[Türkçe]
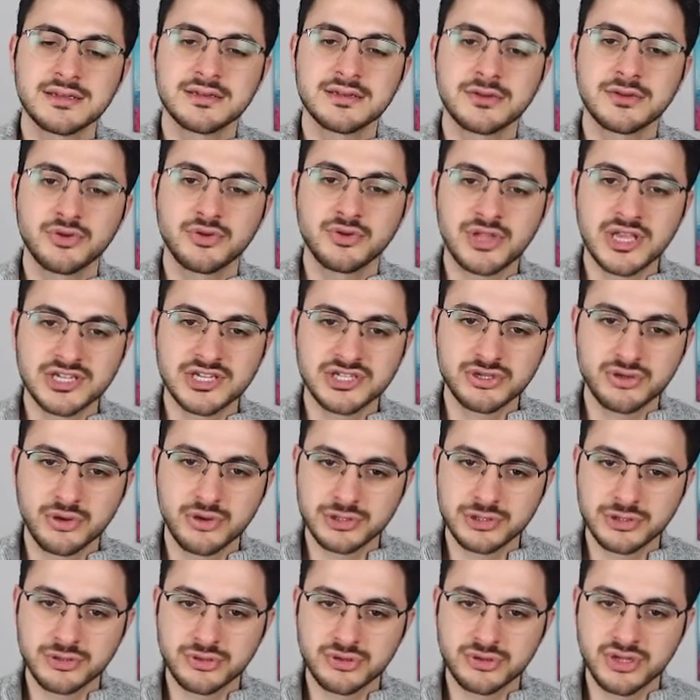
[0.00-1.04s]
güneş
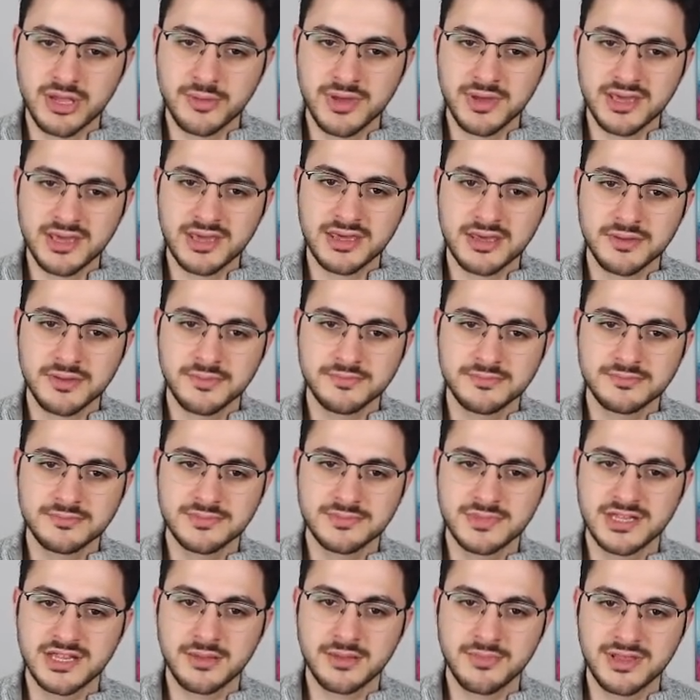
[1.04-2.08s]
gözlüğü demek.
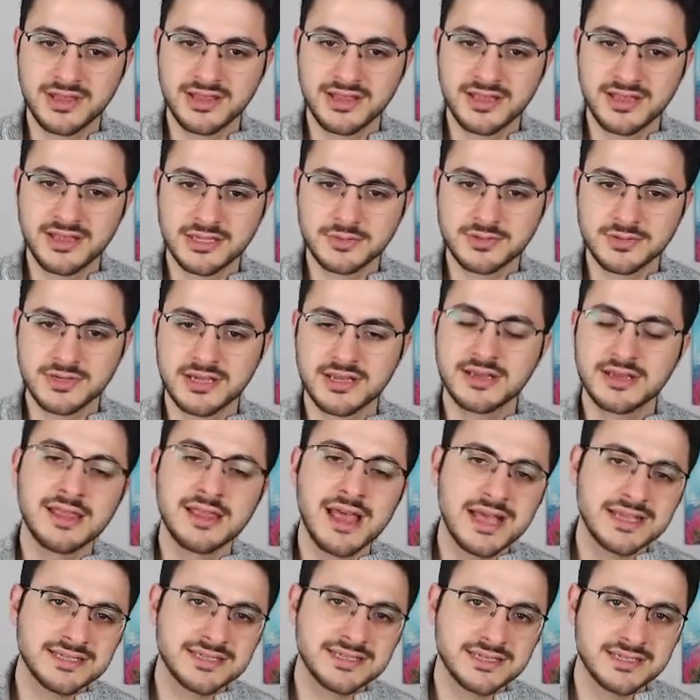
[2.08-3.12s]
Yine bildiğin şey.
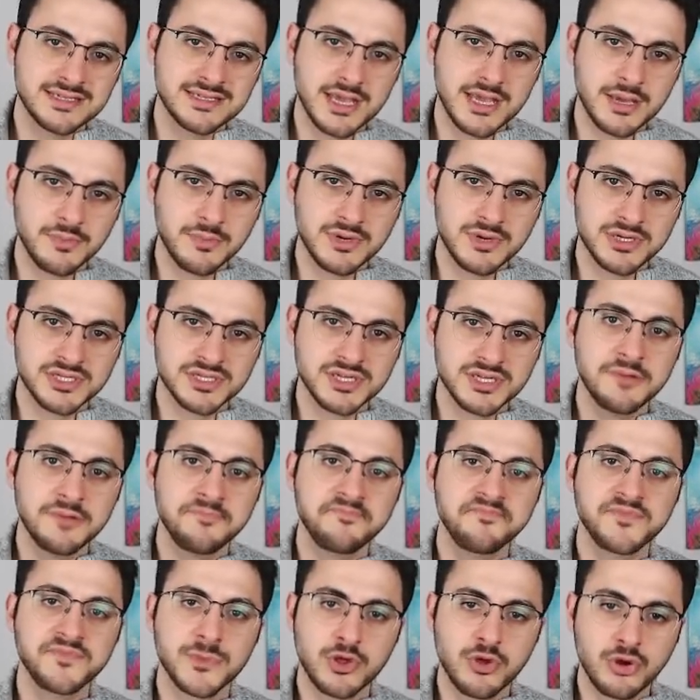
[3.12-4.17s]
Glasses tek başına
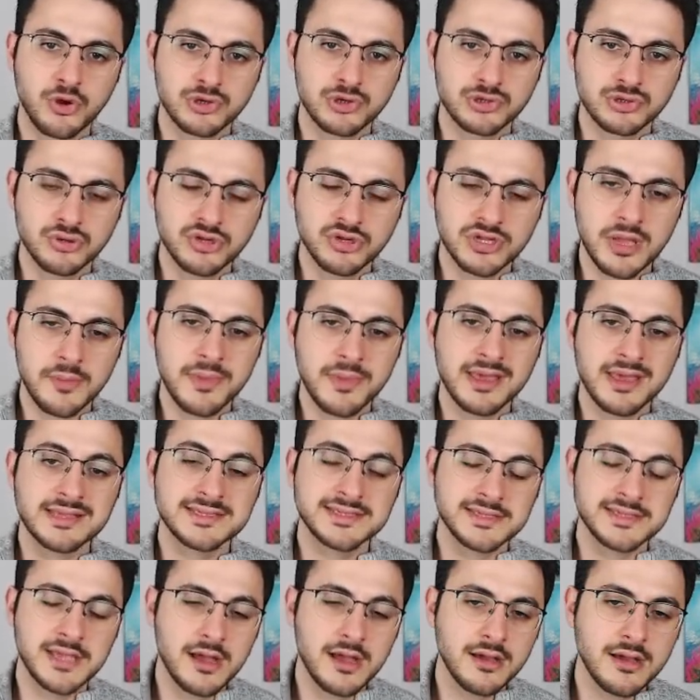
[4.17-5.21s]
gözlük demek.
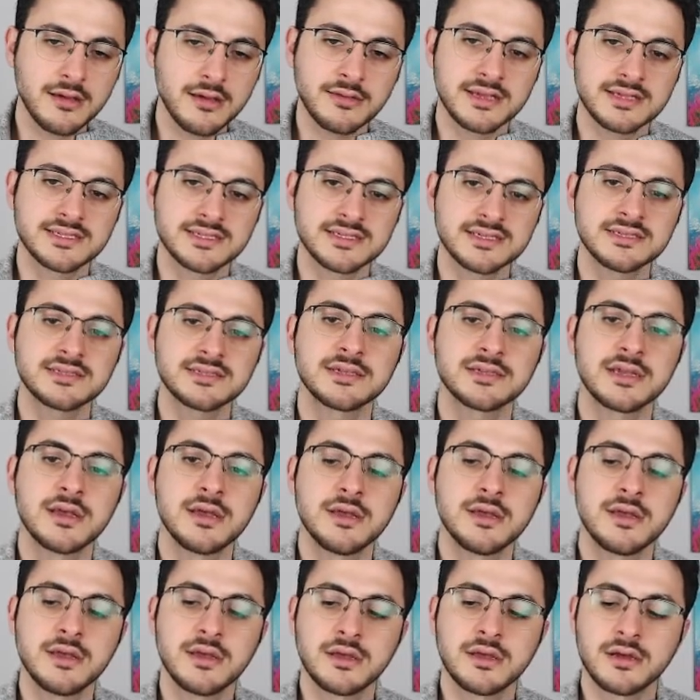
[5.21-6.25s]
Sunglasses
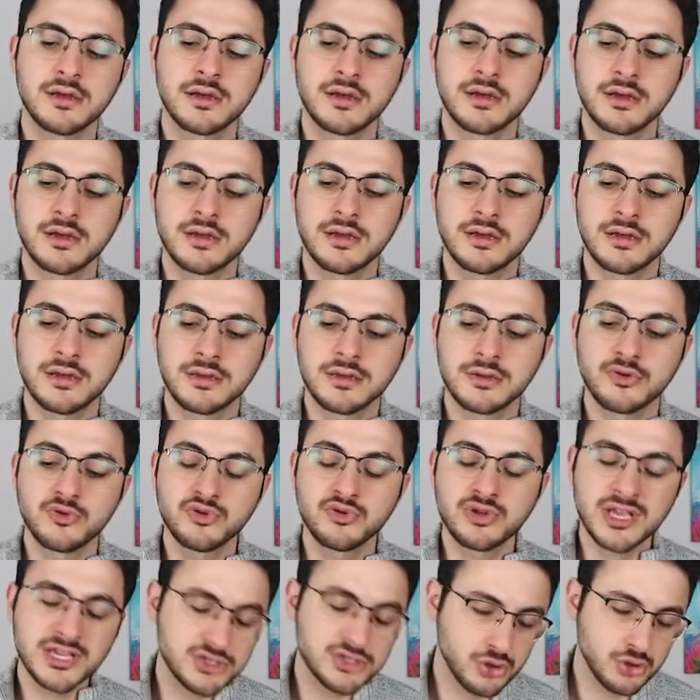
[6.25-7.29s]
e,
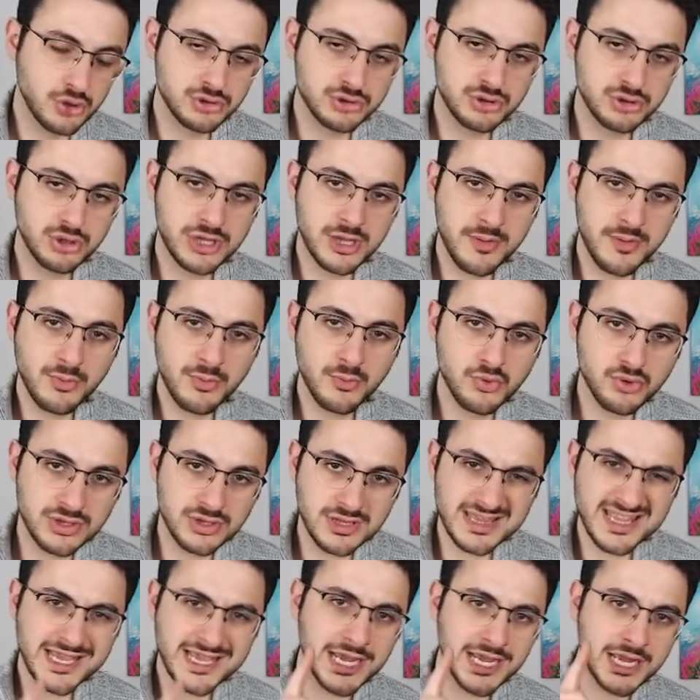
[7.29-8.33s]
güneş gözlüğü demek.
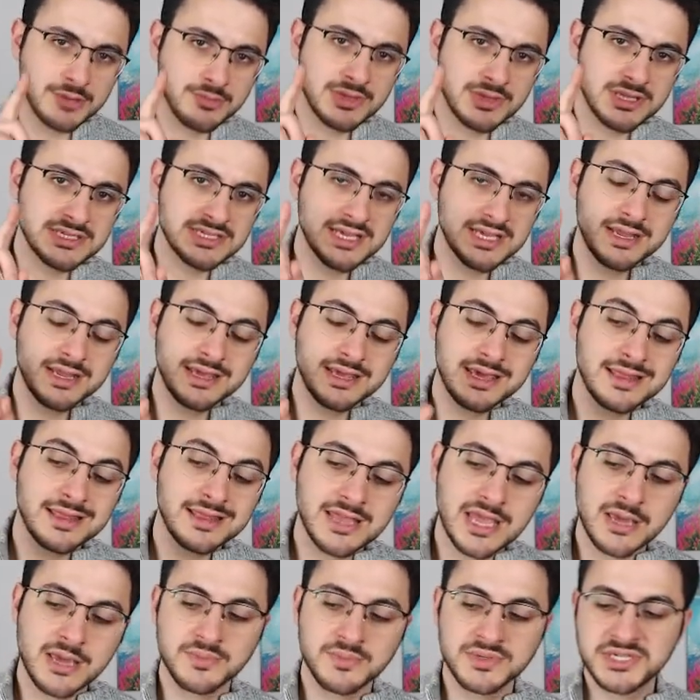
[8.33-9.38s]
Burada dikkat etmeniz gereken
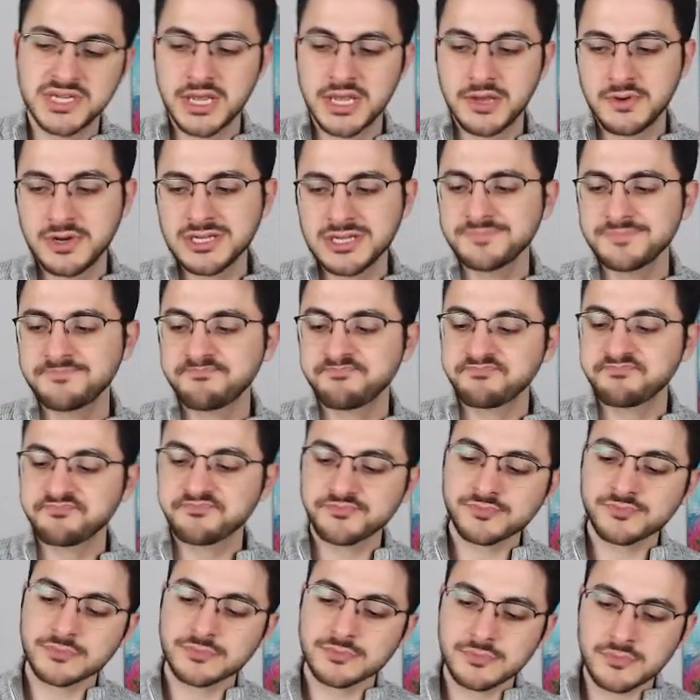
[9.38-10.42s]
tek bir şey var.
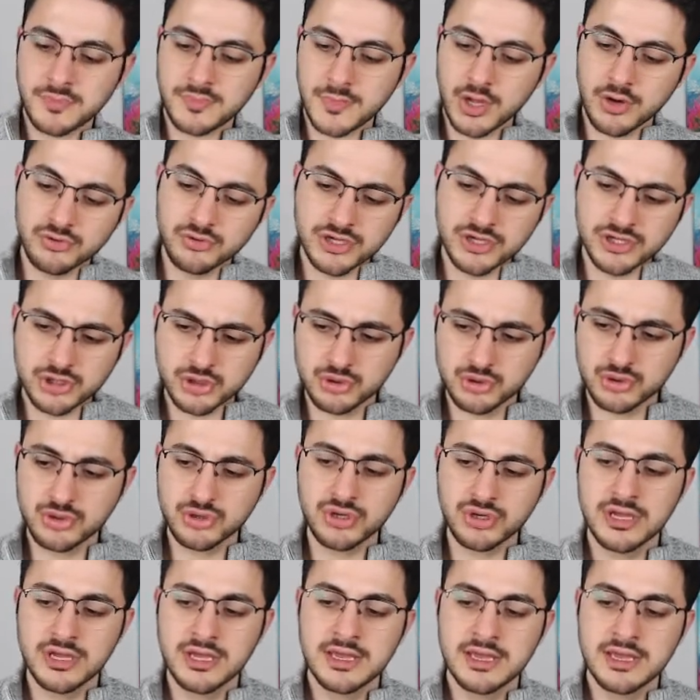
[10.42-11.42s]
O da şu.